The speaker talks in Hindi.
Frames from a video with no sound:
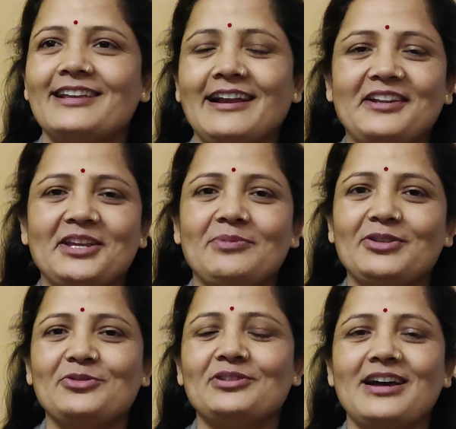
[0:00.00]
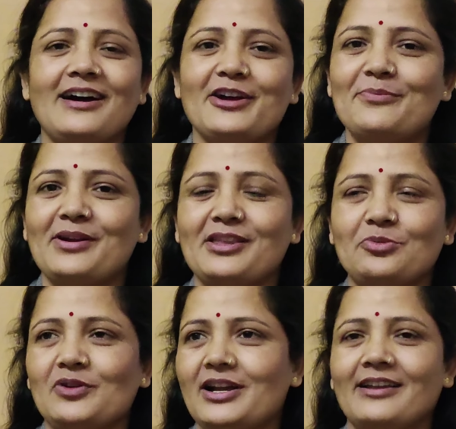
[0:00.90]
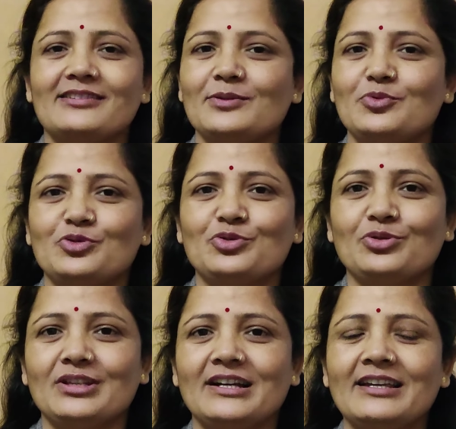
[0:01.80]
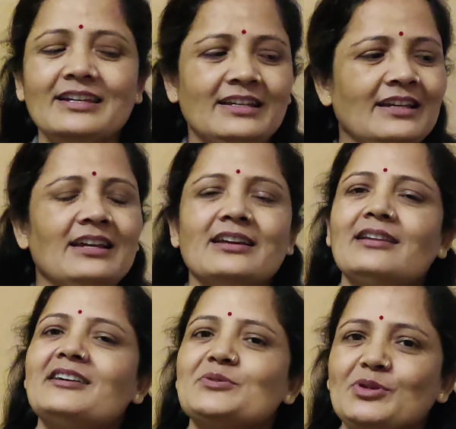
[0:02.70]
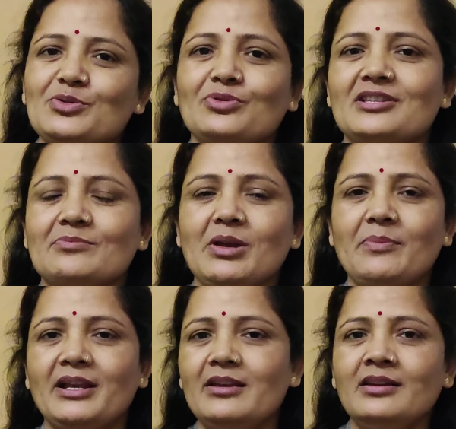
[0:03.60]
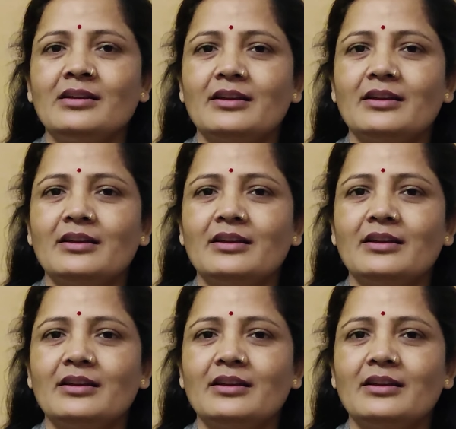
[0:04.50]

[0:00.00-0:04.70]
खिलाने के बाद खुद खाया बर्तन वगैरह सब कुछ धो धा के लास्ट में सोते समय मैंने